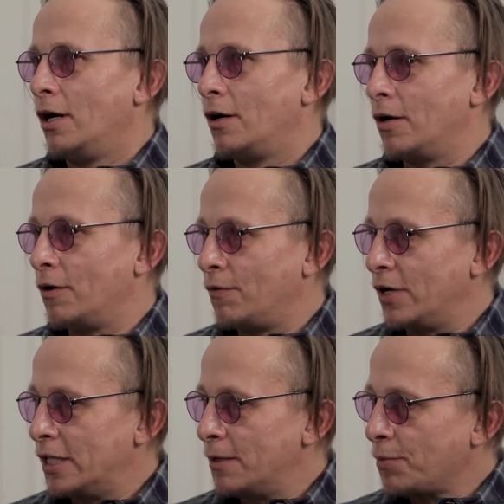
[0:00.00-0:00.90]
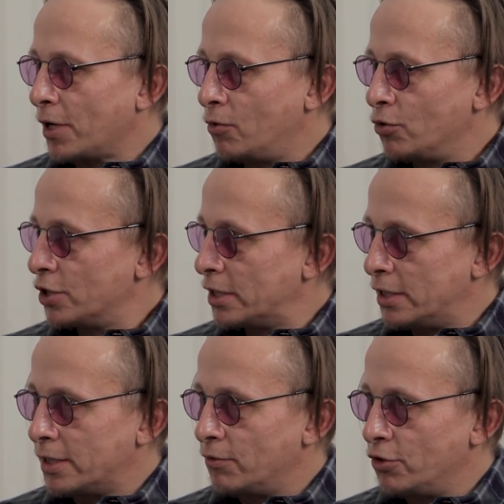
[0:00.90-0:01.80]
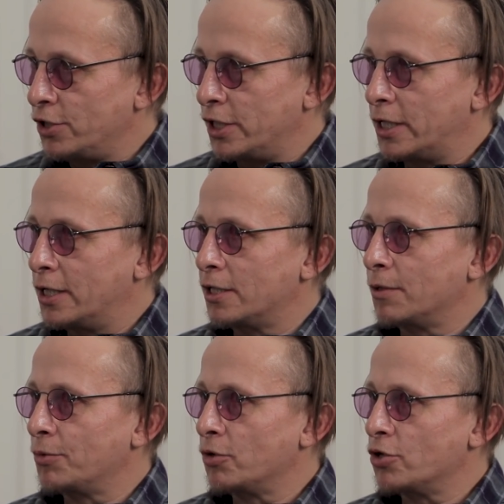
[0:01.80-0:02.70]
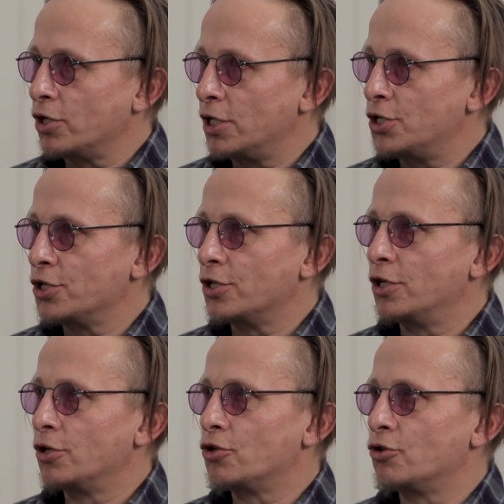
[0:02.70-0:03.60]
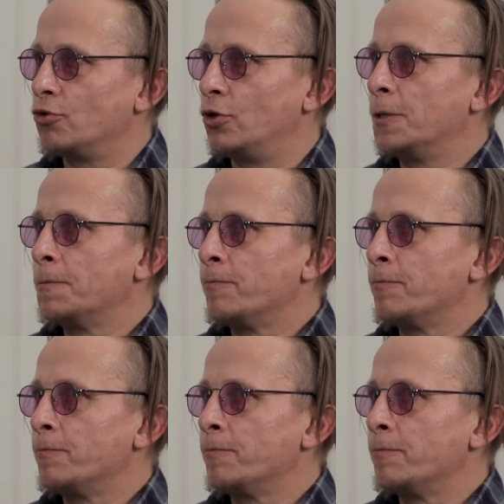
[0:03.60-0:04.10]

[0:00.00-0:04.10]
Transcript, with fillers: А, война проходит здесь довольно деликатно, потому что я считаю, что